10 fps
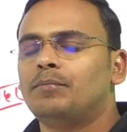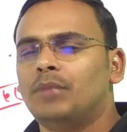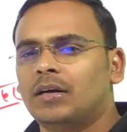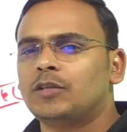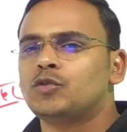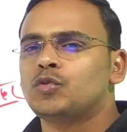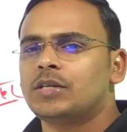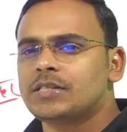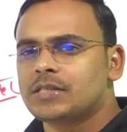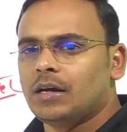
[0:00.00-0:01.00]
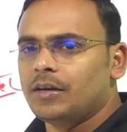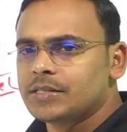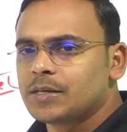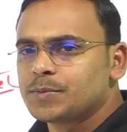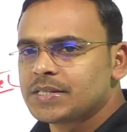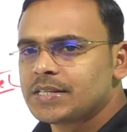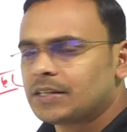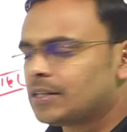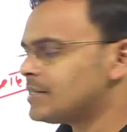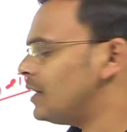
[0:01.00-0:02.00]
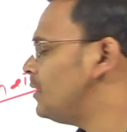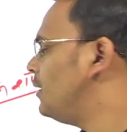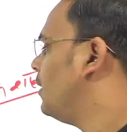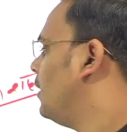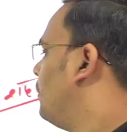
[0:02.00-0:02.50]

का मगध चूंकि सबसे शक्तिशाली